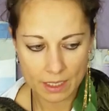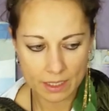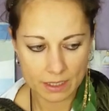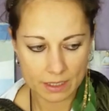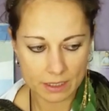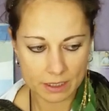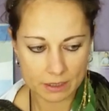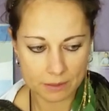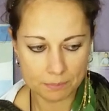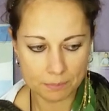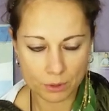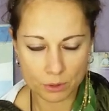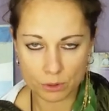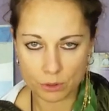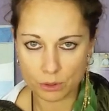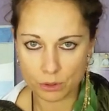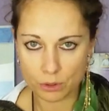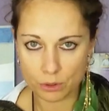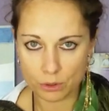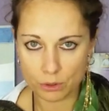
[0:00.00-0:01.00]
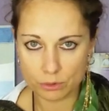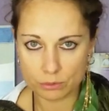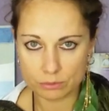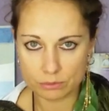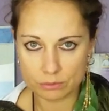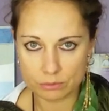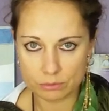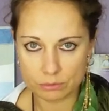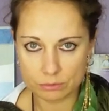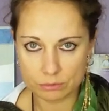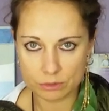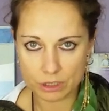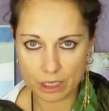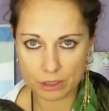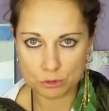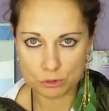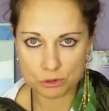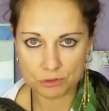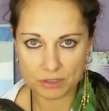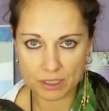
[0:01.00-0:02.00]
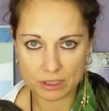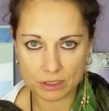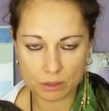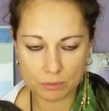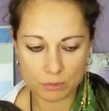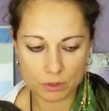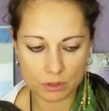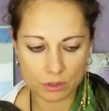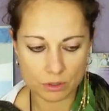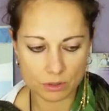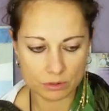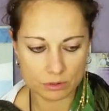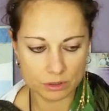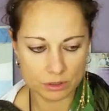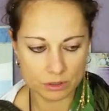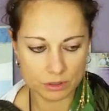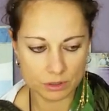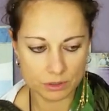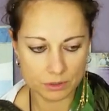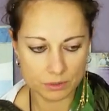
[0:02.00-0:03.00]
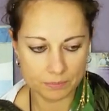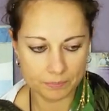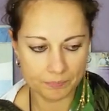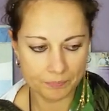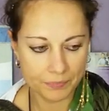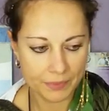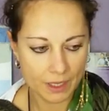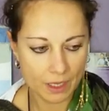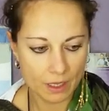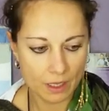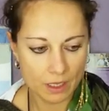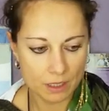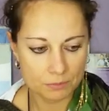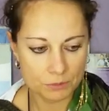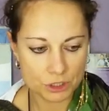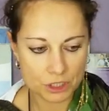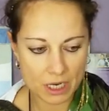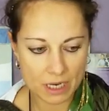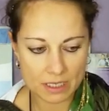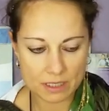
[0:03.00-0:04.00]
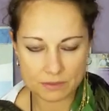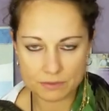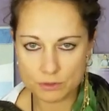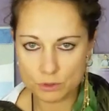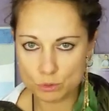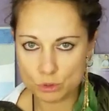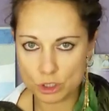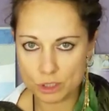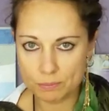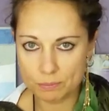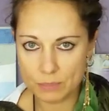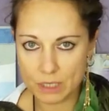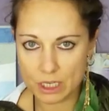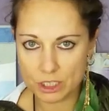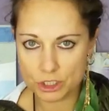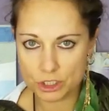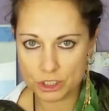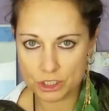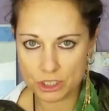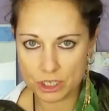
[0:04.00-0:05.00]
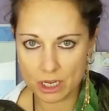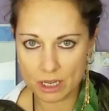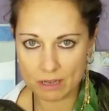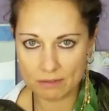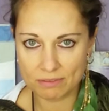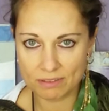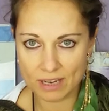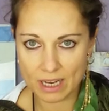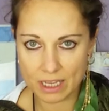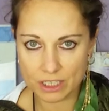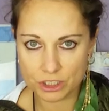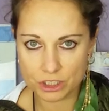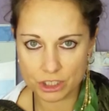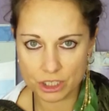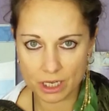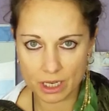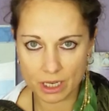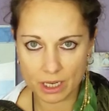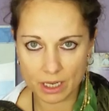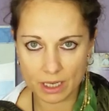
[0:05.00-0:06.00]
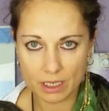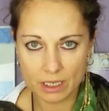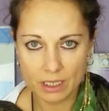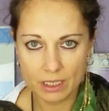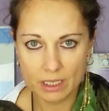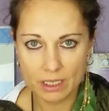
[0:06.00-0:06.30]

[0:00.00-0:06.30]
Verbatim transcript: E, bo y, jak już wiadomo, y, mieszkając w dużym mieście, w lecie,